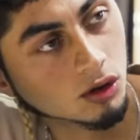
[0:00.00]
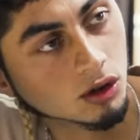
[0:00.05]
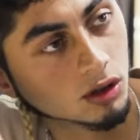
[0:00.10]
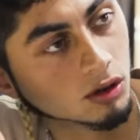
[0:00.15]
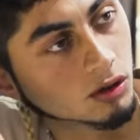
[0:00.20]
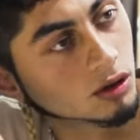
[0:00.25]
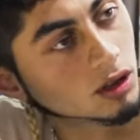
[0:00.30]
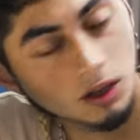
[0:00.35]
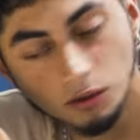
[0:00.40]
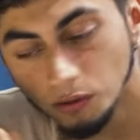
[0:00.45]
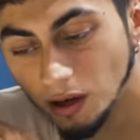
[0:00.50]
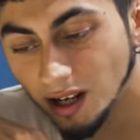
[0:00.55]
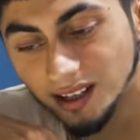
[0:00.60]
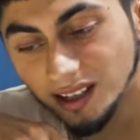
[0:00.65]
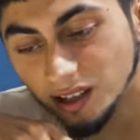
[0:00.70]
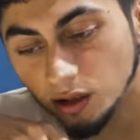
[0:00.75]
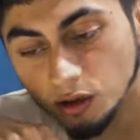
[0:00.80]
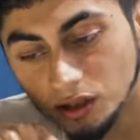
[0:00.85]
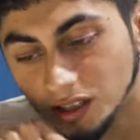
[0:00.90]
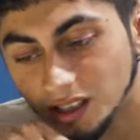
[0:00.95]
código y hay weas
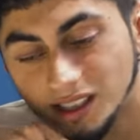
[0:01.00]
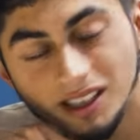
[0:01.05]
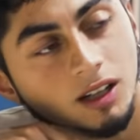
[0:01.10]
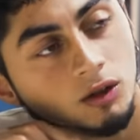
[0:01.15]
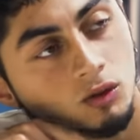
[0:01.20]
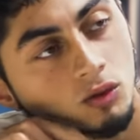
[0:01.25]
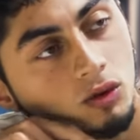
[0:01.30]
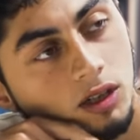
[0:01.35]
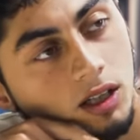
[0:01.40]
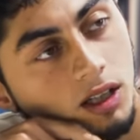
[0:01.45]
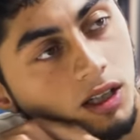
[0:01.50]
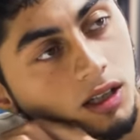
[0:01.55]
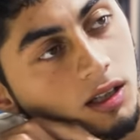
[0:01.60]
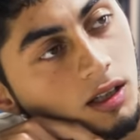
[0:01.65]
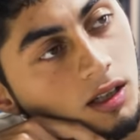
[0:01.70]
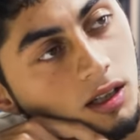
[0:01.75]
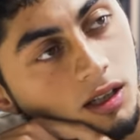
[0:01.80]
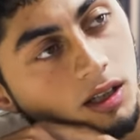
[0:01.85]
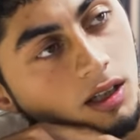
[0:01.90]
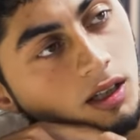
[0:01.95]
que no diría nunca.
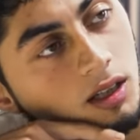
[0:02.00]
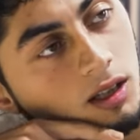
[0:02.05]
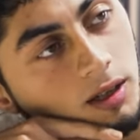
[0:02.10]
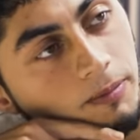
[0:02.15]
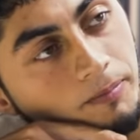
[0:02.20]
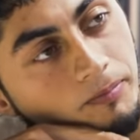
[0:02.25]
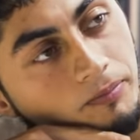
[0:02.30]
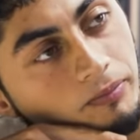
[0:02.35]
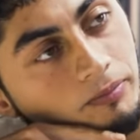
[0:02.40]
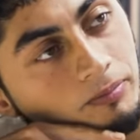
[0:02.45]
Mm. Mm.